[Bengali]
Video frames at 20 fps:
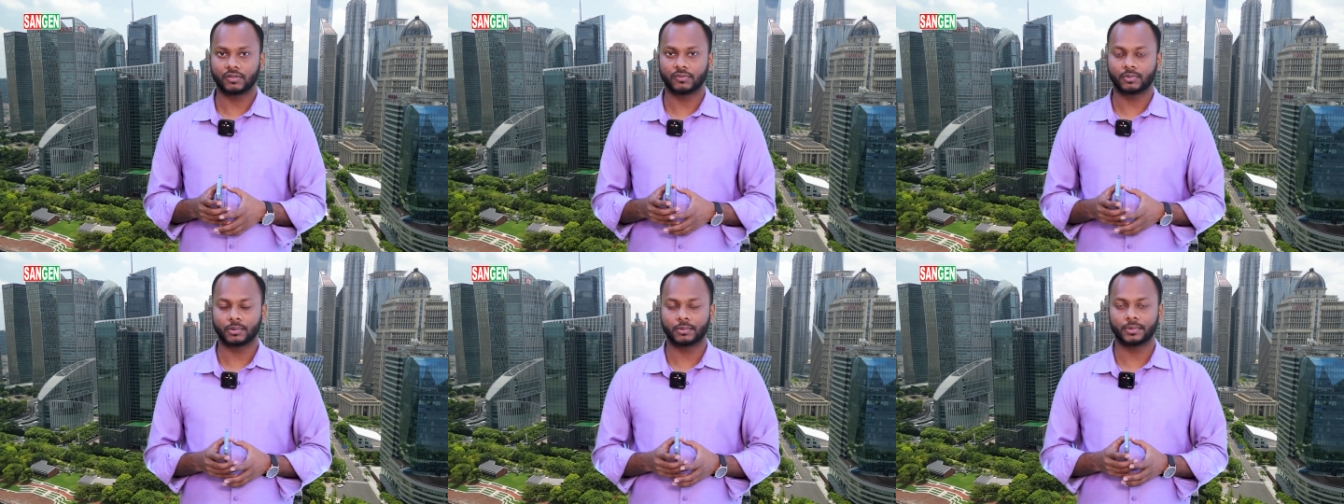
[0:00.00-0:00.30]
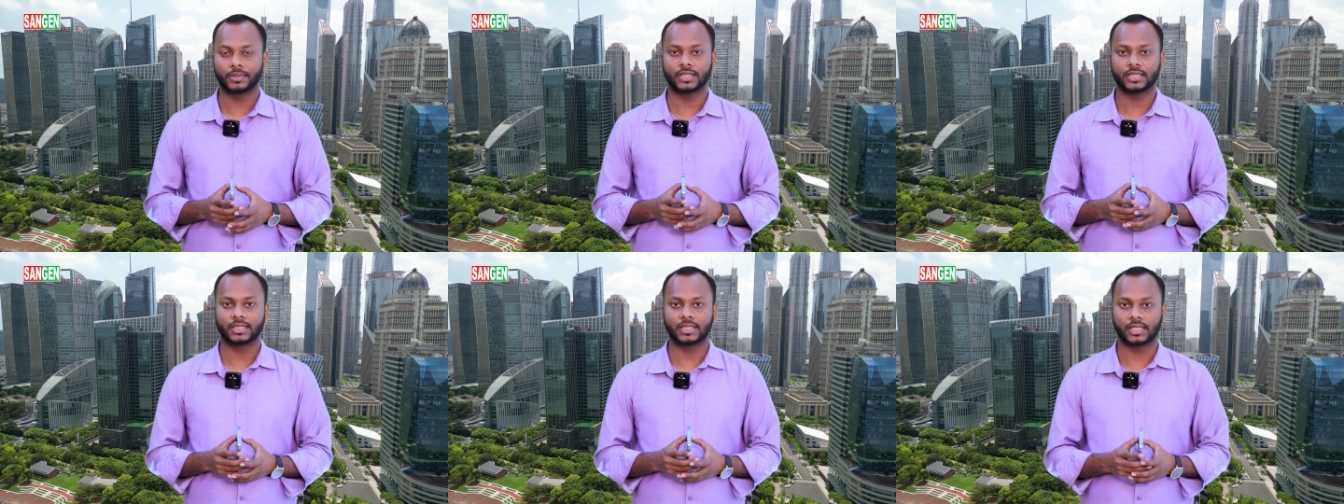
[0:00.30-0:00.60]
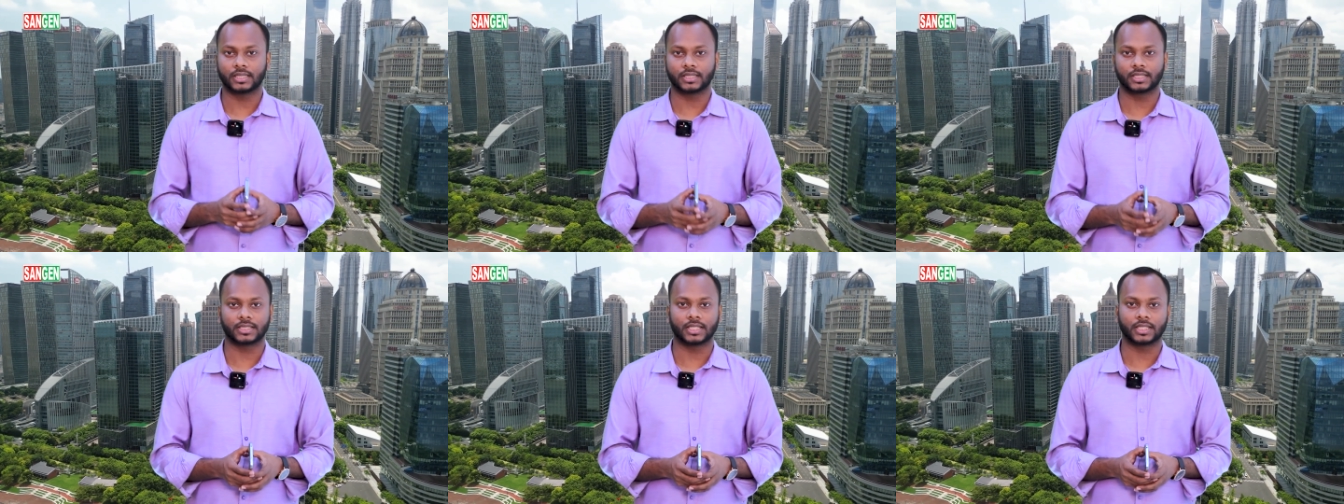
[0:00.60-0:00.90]
ইনফরমেশন
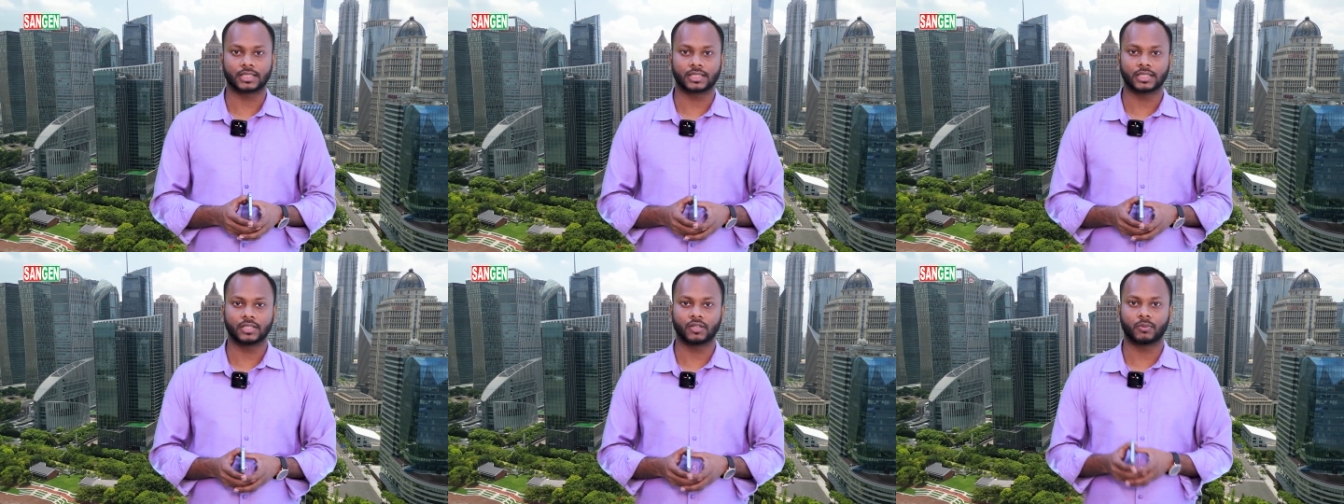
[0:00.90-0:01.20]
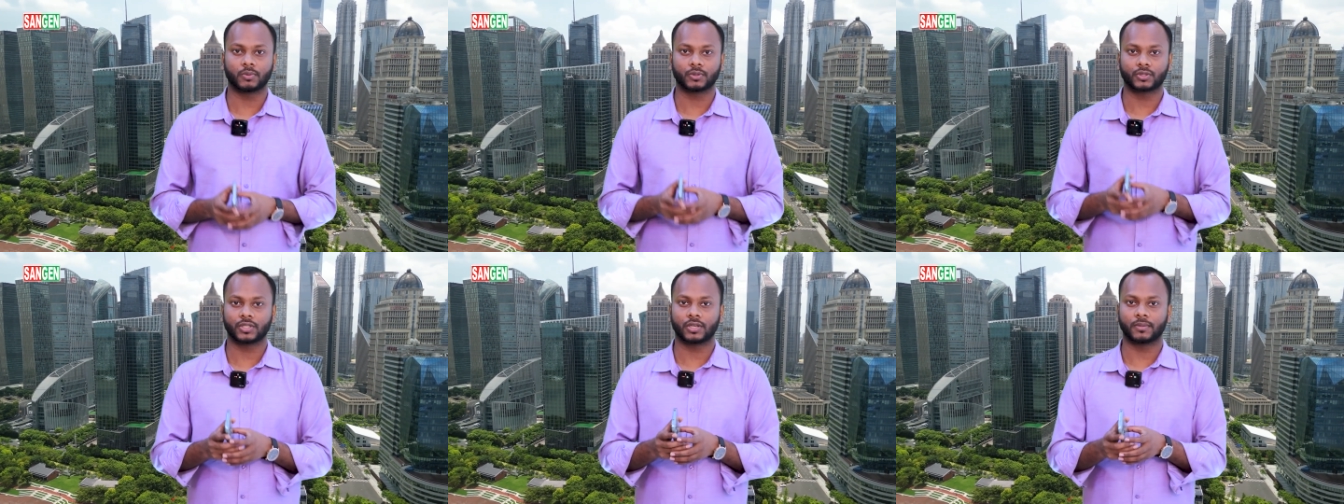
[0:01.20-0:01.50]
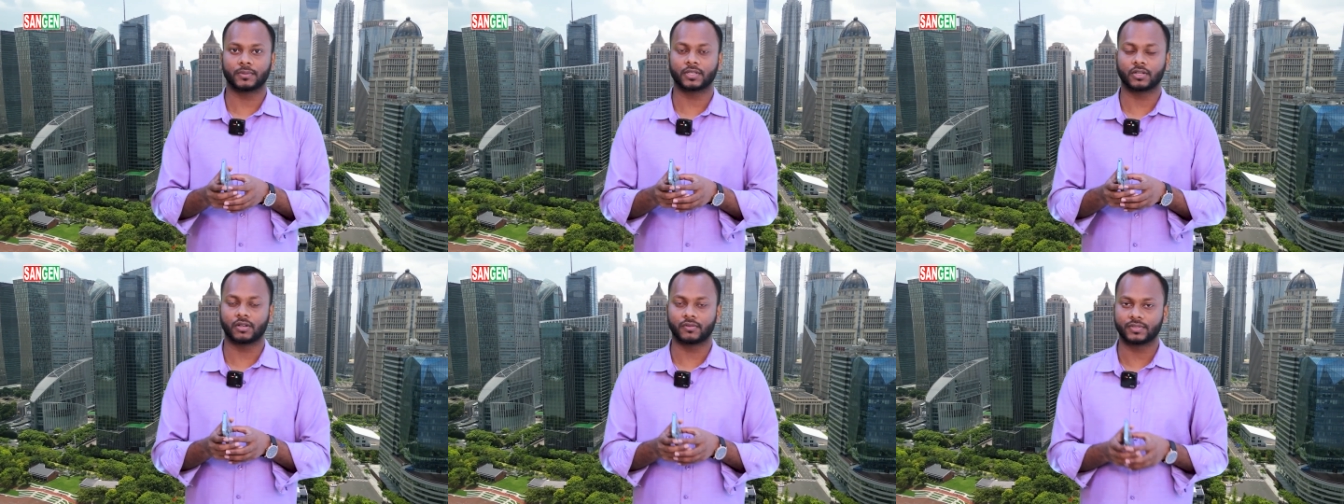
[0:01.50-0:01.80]
জানতে চাচ্ছেন অবশ্যই
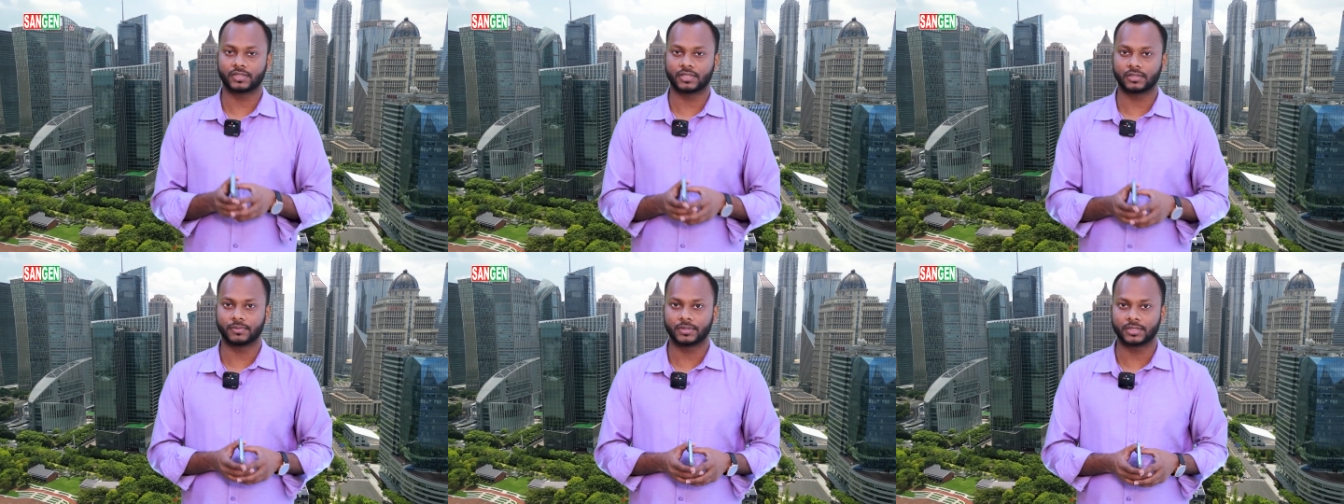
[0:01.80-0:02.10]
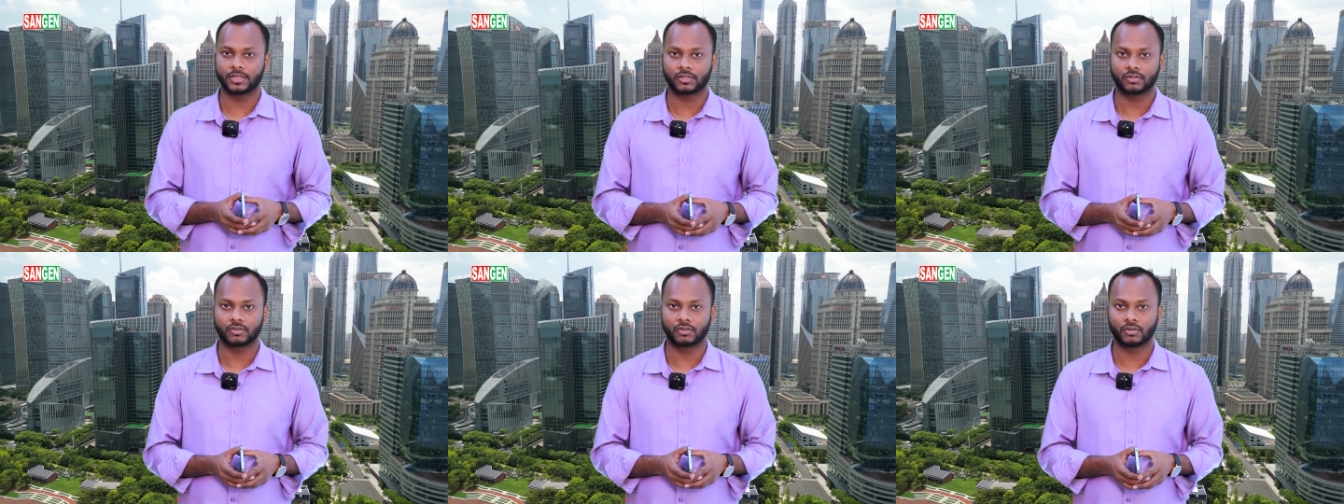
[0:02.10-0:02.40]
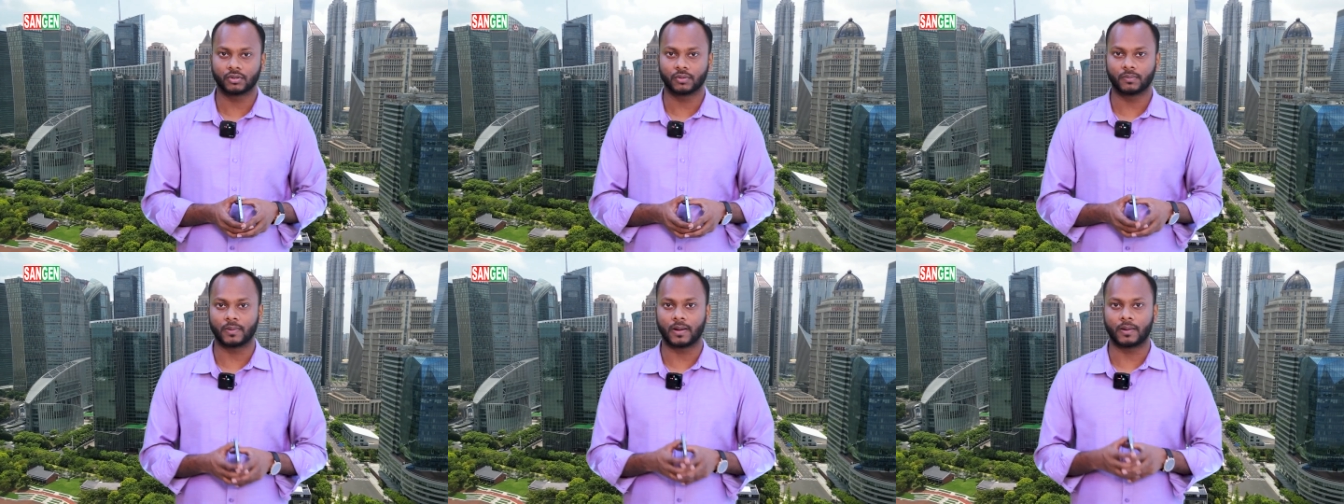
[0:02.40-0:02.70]
আমাদের অফিসে ভিজিট
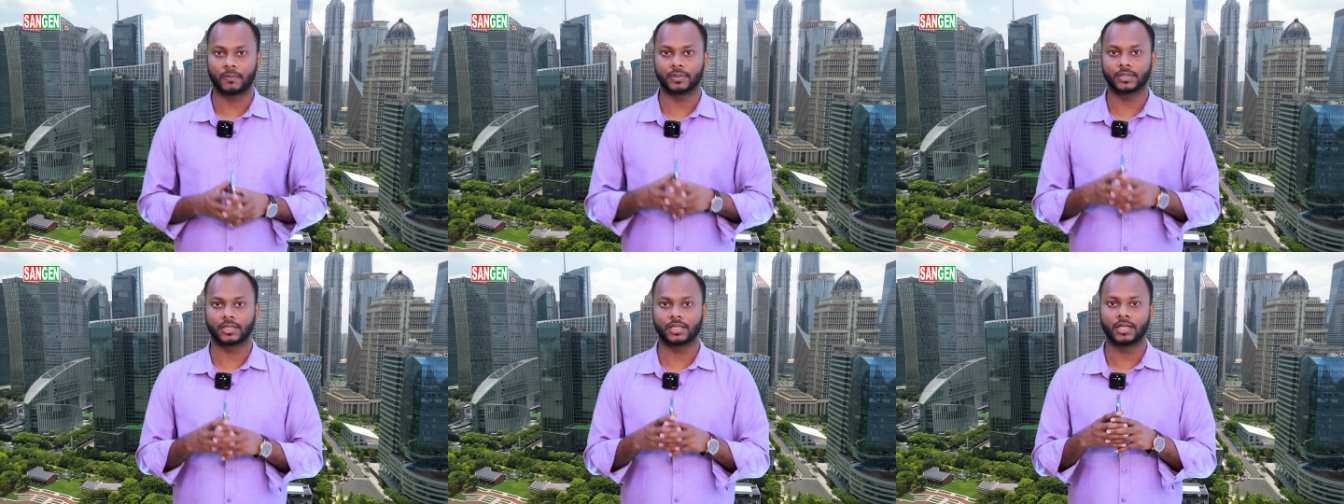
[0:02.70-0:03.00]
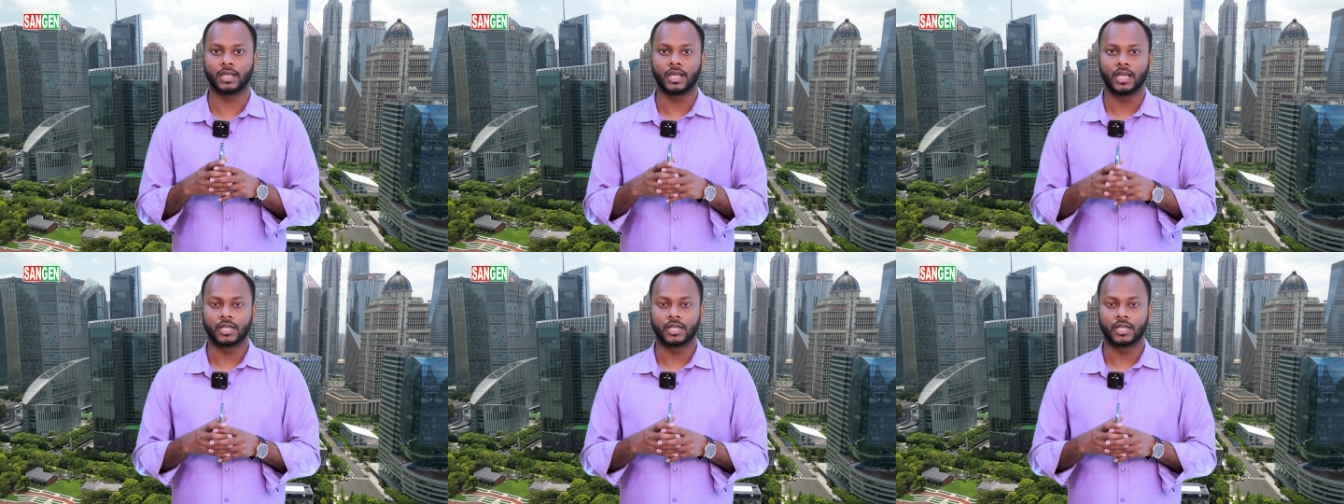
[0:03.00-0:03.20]
করুন বা আমাদের